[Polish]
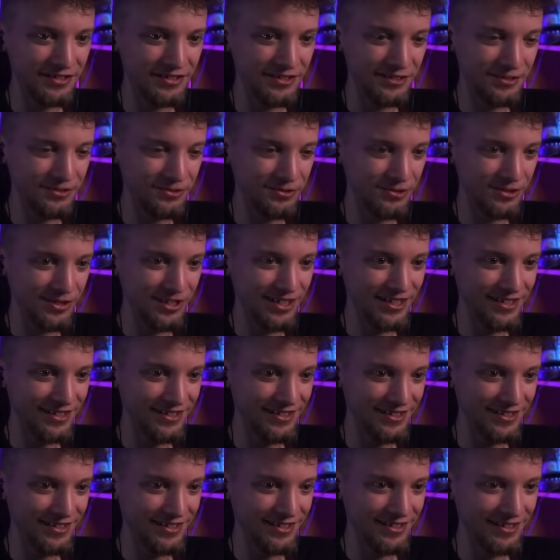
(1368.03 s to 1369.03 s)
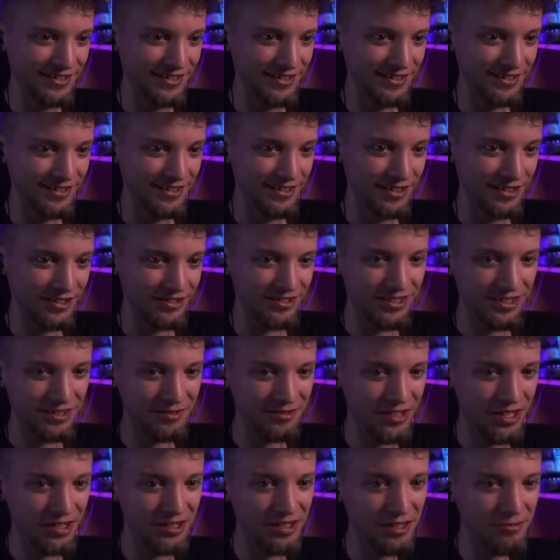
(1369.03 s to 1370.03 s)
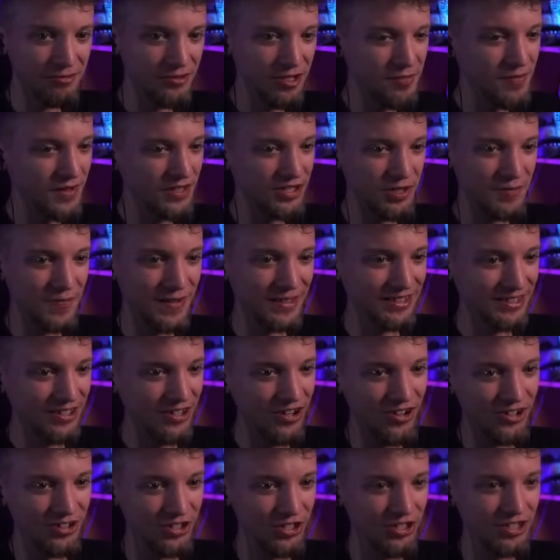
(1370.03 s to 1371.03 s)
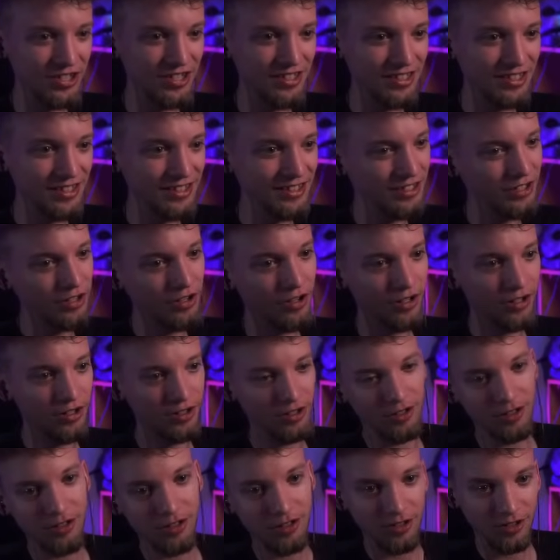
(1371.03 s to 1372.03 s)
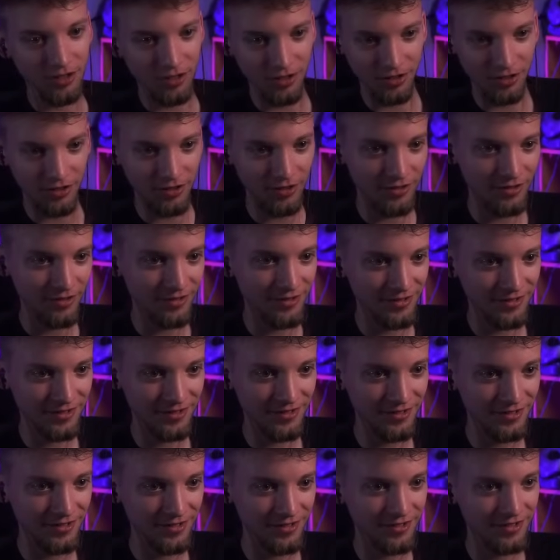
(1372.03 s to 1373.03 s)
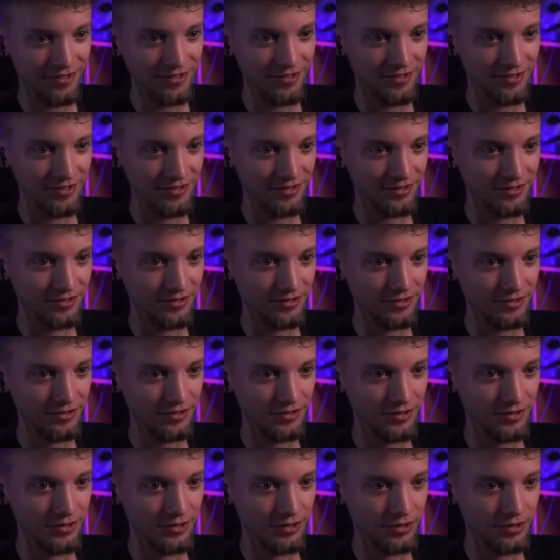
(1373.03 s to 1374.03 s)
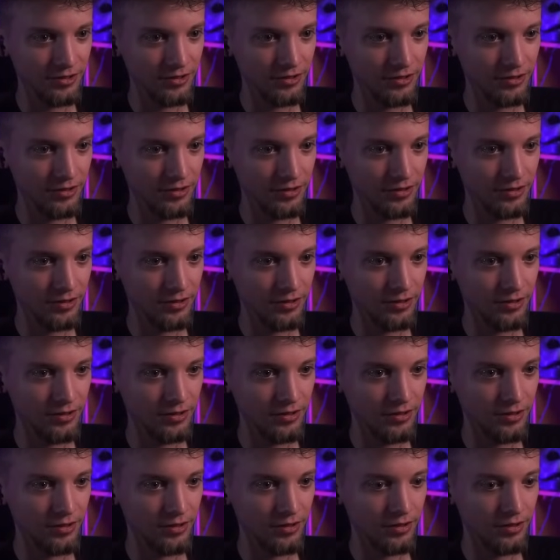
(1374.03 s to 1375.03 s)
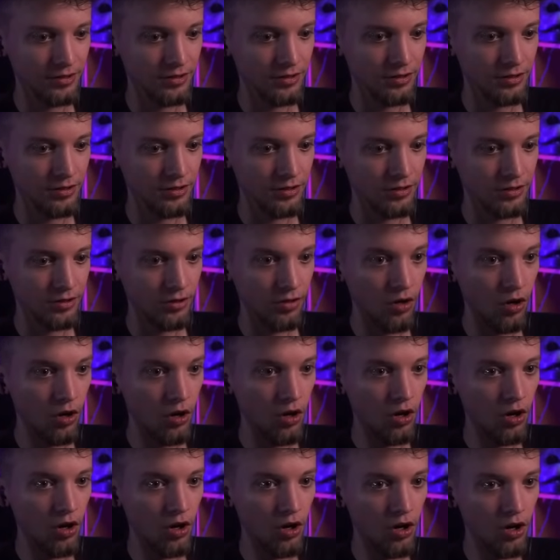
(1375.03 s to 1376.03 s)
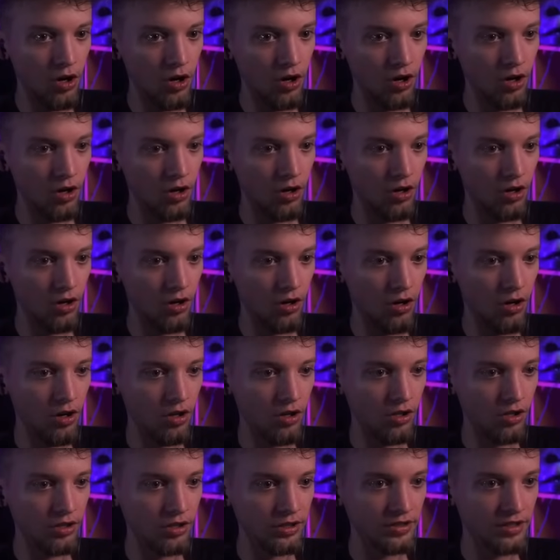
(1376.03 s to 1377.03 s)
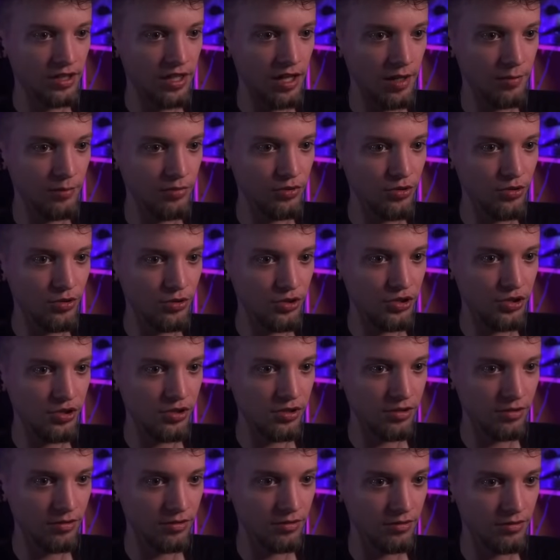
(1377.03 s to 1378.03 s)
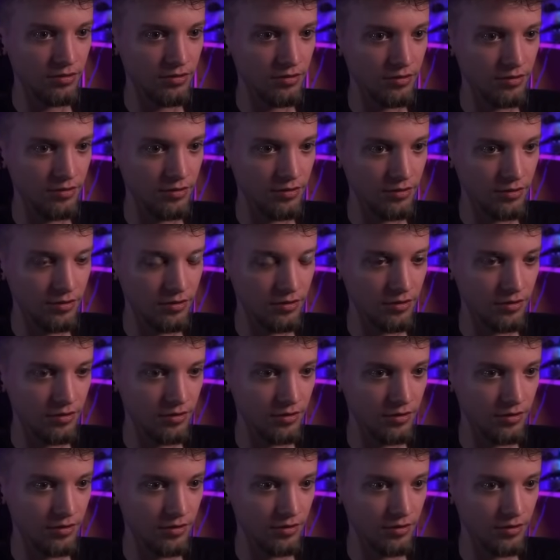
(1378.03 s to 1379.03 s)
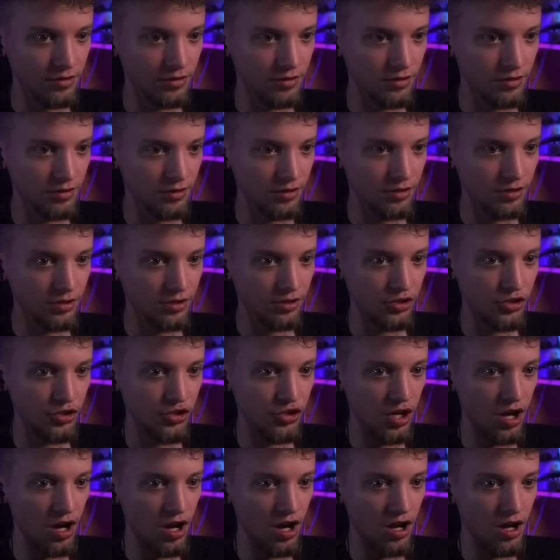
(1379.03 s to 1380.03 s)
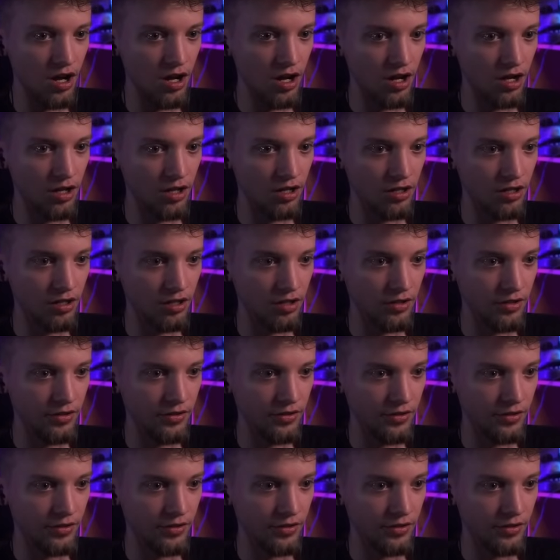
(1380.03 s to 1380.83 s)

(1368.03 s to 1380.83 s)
Kurde. No tam, tam, tam chyba trzeba tam... skoczyć i tylko... E. Tak, no, znaczy wiesz, no tu layout nie jest przewidywalny. O, o jest Seba. O, Sebuś. Layout nie jest przewidywalny zawsze i myślałem, Siema. że to trzeba.